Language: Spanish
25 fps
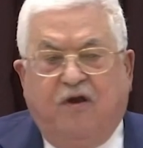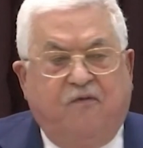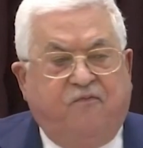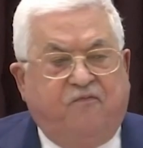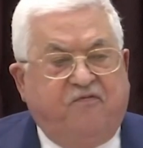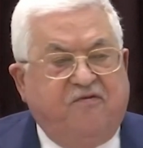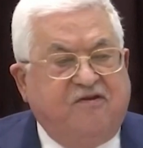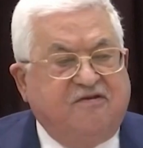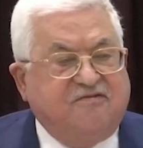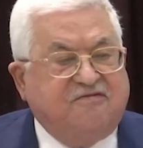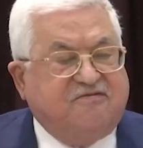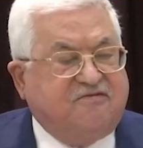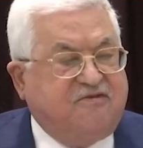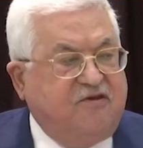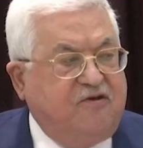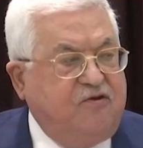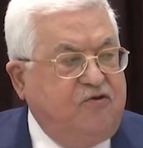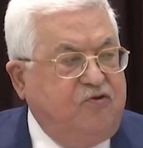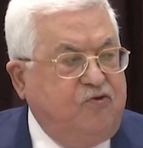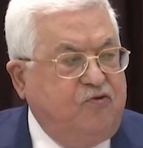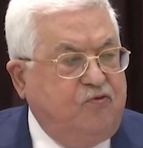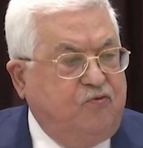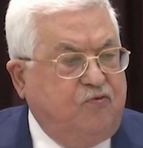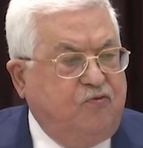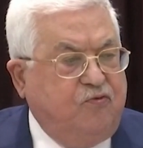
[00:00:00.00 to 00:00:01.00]
Emiratos
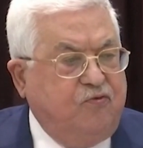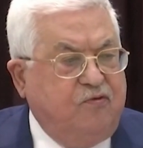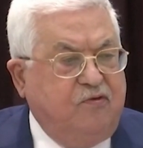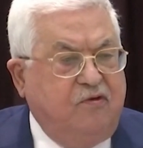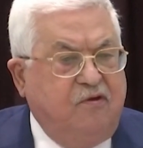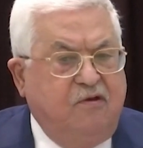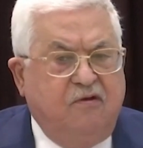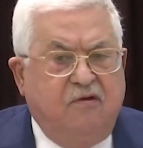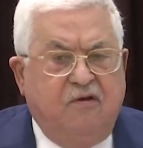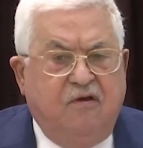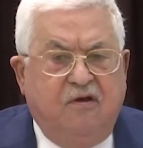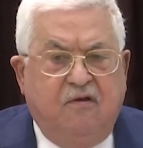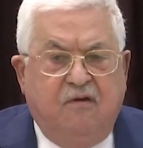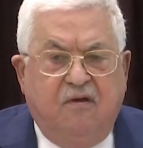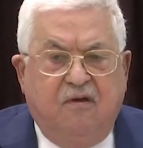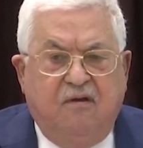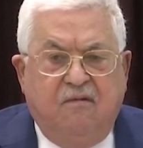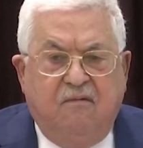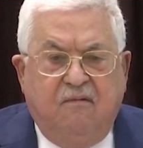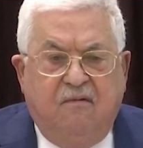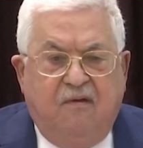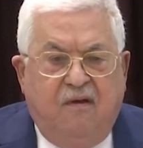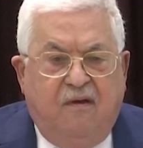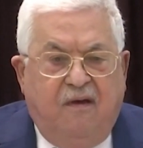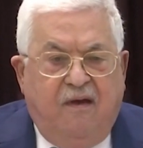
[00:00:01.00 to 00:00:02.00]
Árabes Unidos dijeron que
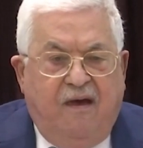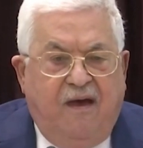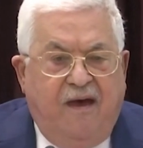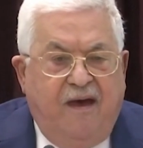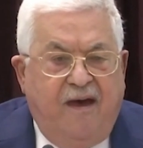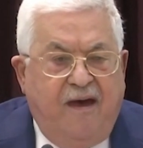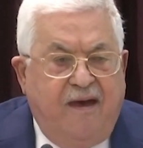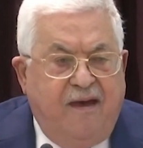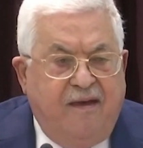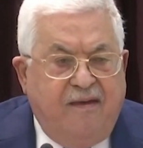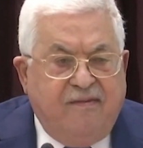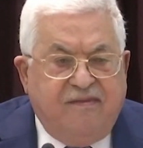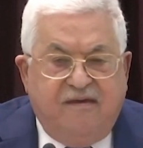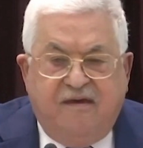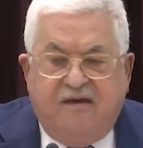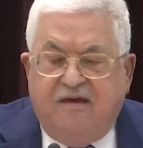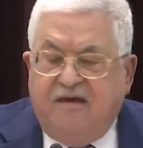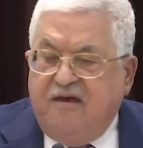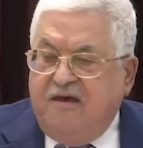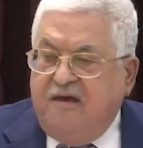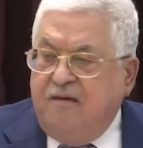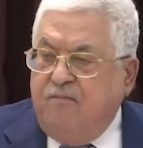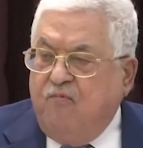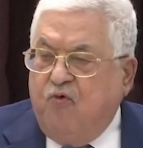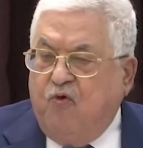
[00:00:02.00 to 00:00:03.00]
su nueva
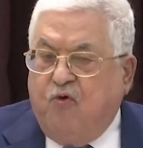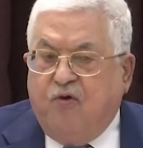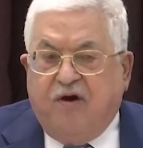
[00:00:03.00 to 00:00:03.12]
comunicación con